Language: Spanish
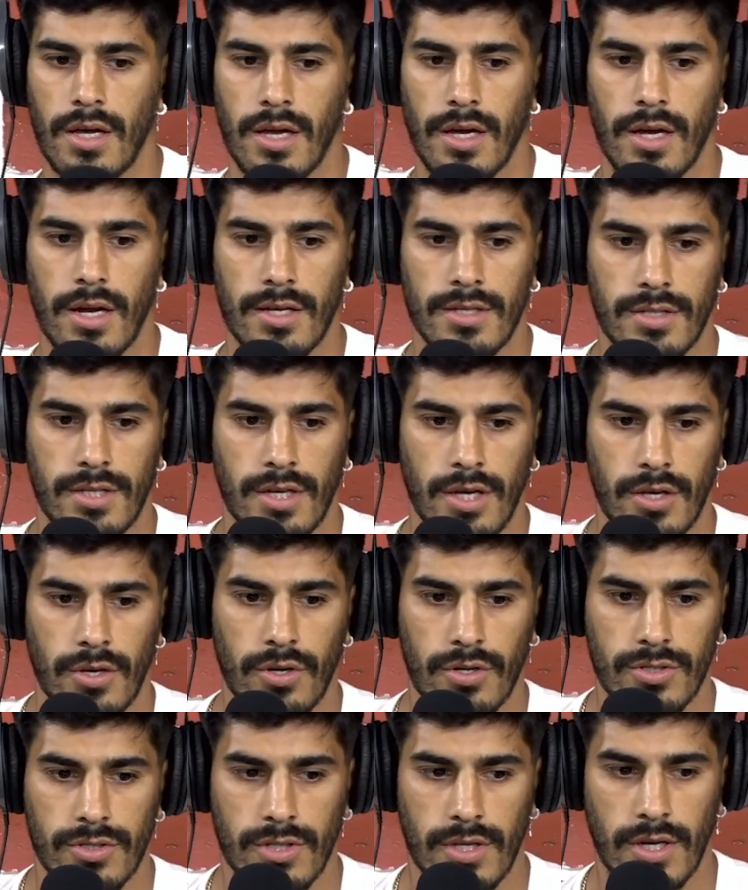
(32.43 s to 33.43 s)
gracias a
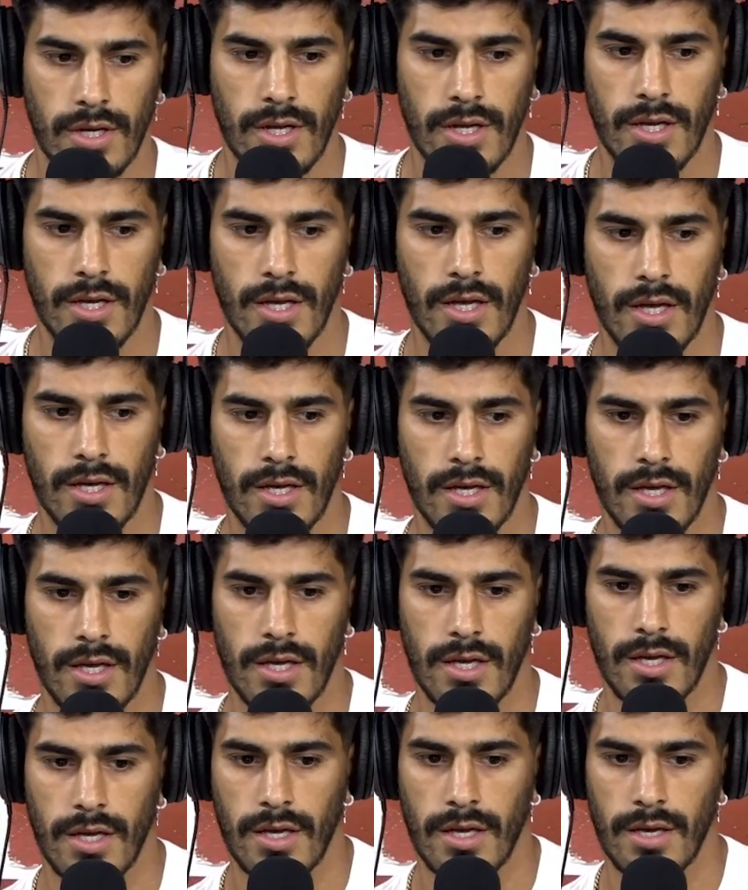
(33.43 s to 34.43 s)
Dios eh,
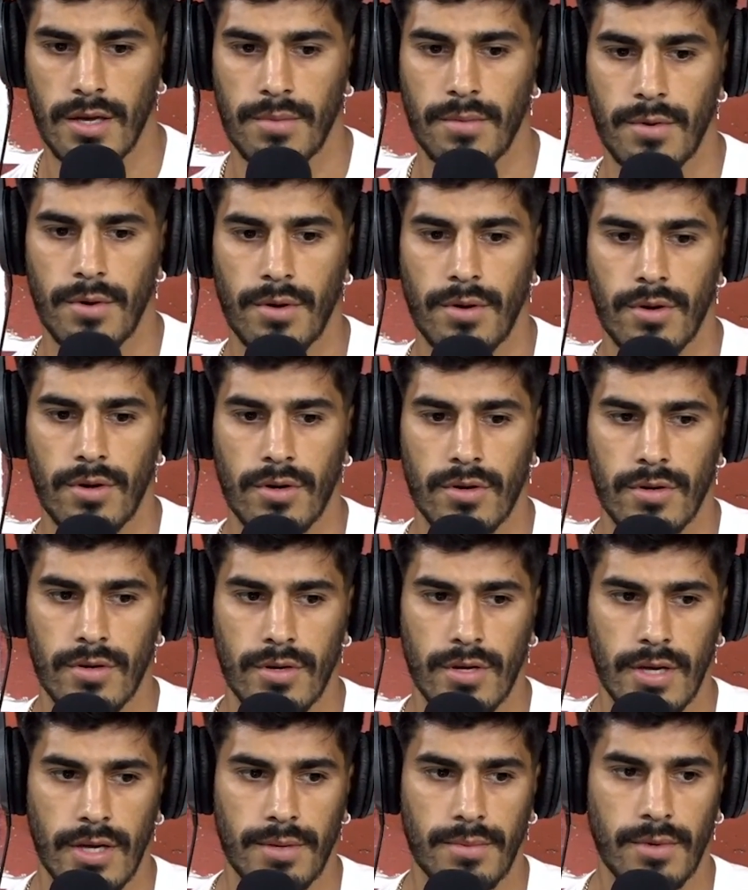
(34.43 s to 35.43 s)
hemos,
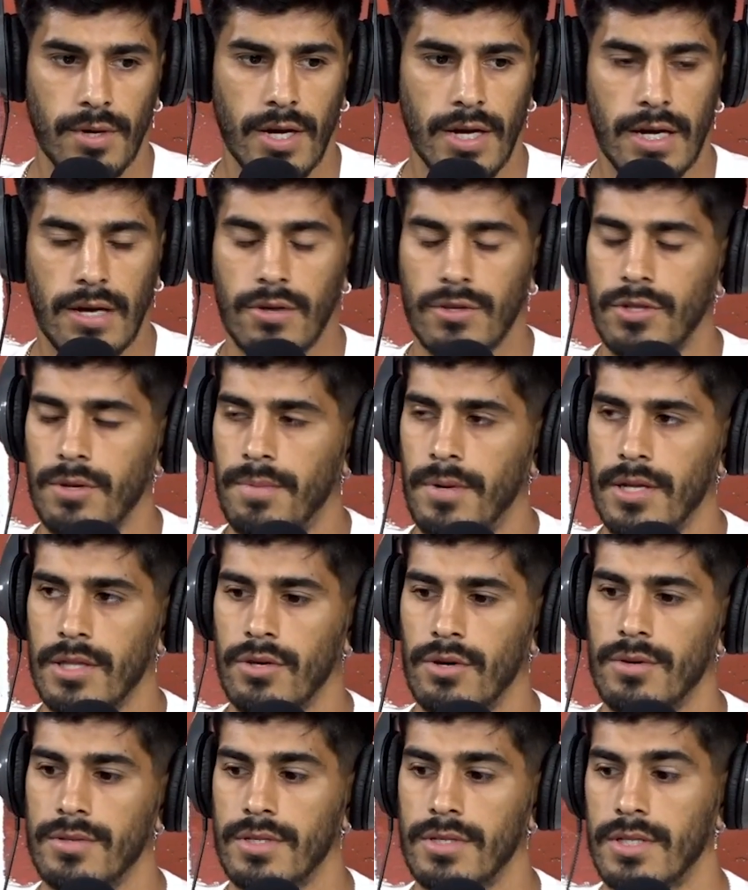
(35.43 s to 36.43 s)
hemos ganado estos
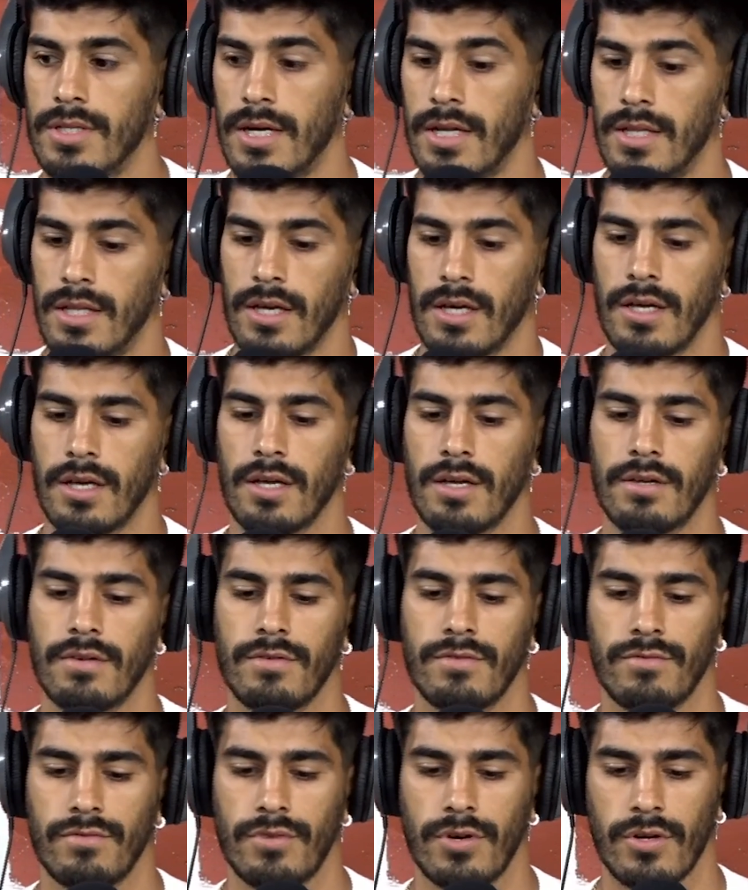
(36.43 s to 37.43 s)
partidos visitantes que
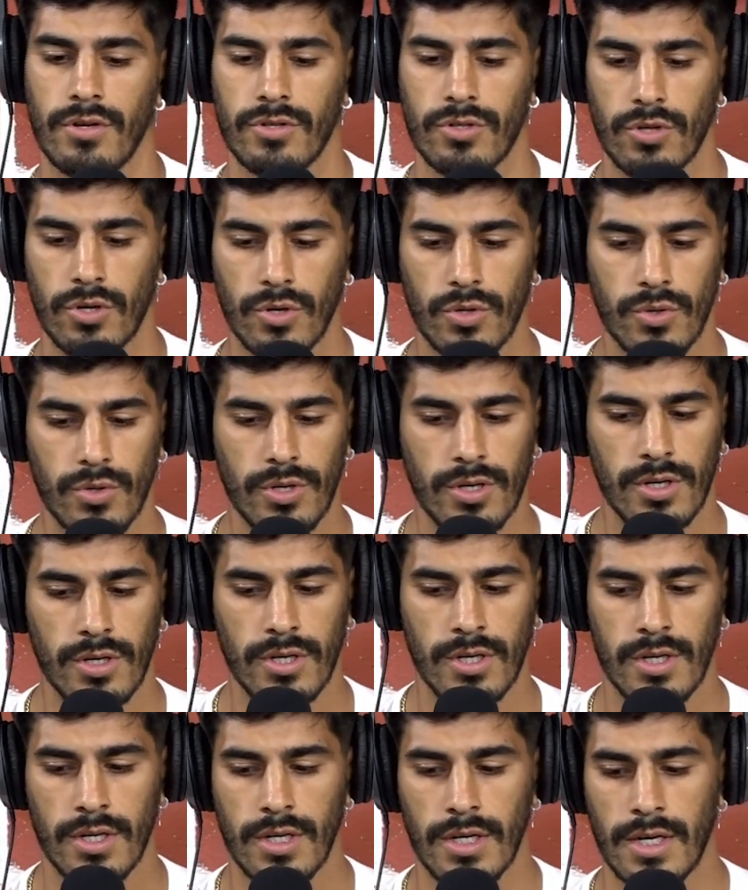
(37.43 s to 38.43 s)
fueron todos duros.
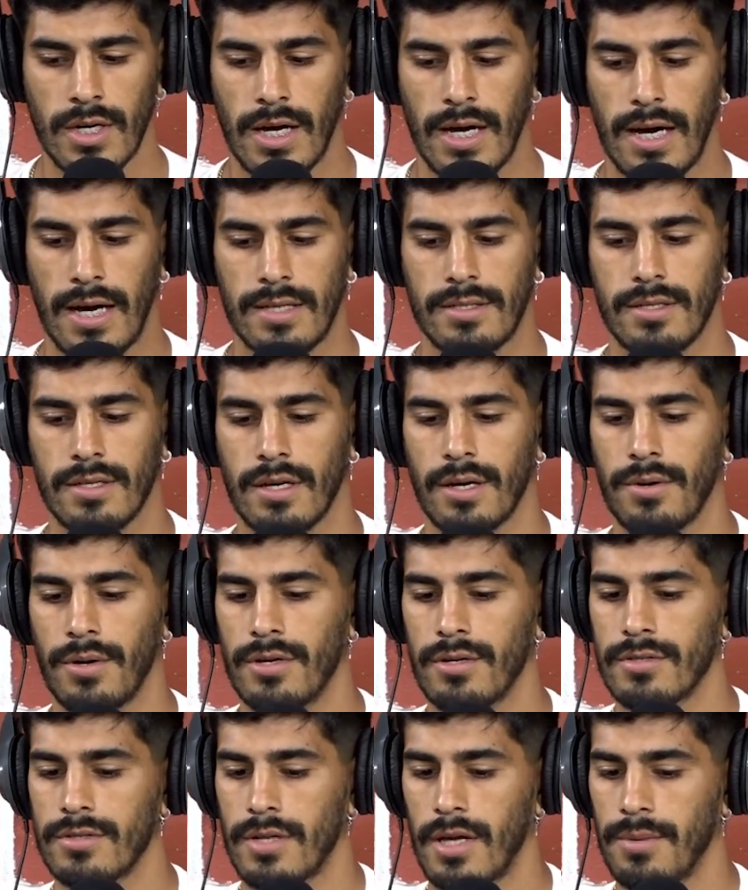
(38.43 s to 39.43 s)
Así que
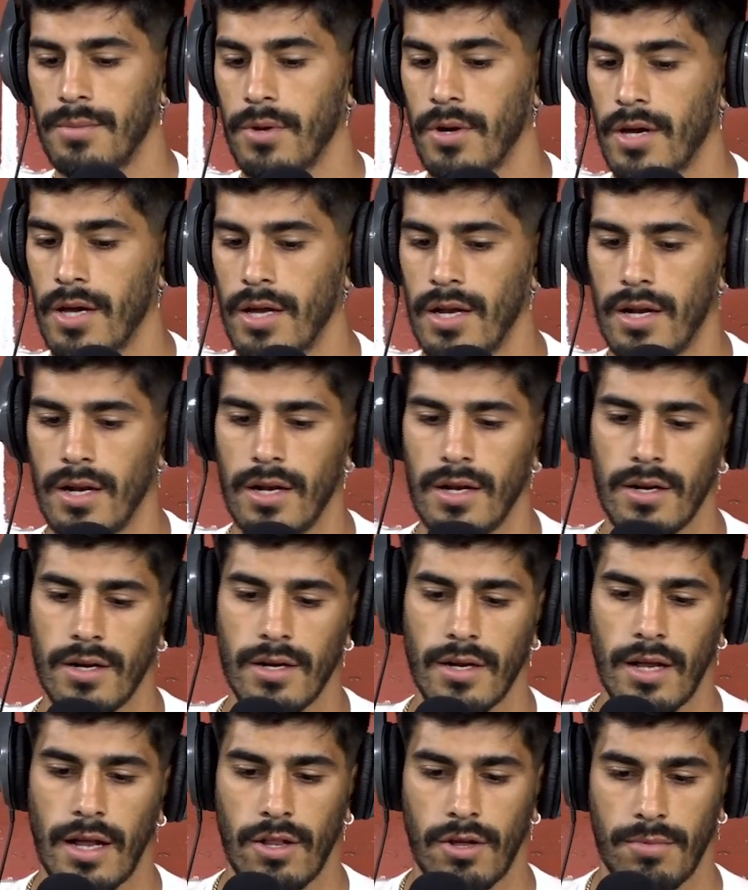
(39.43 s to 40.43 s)
bueno, sabemos que el,
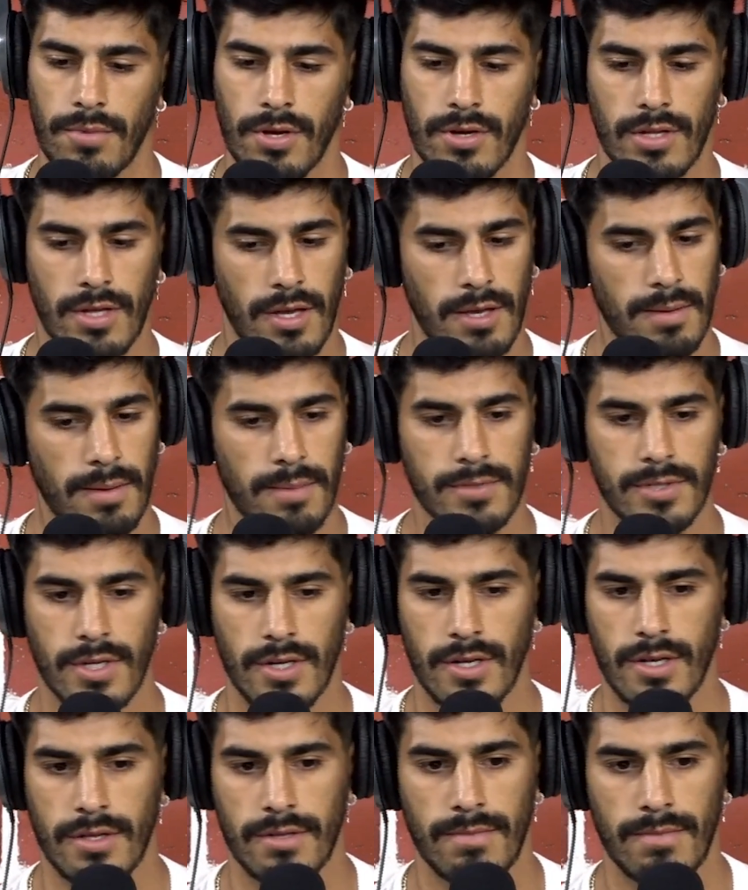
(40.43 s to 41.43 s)
domingo también
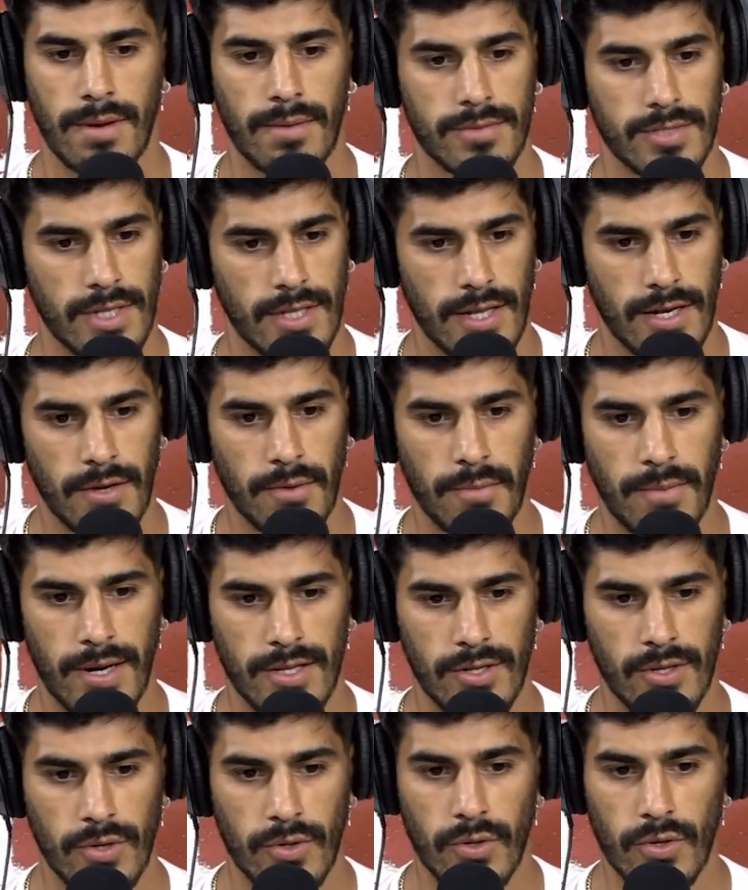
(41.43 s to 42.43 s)
vamos a, tener un
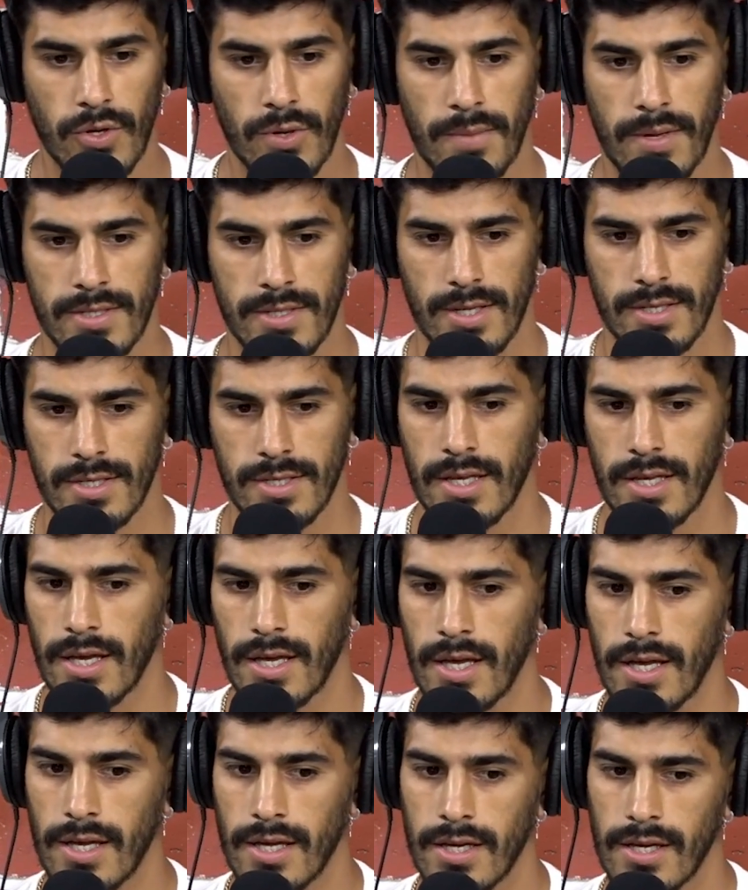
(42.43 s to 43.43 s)
partido duro, más allá de que,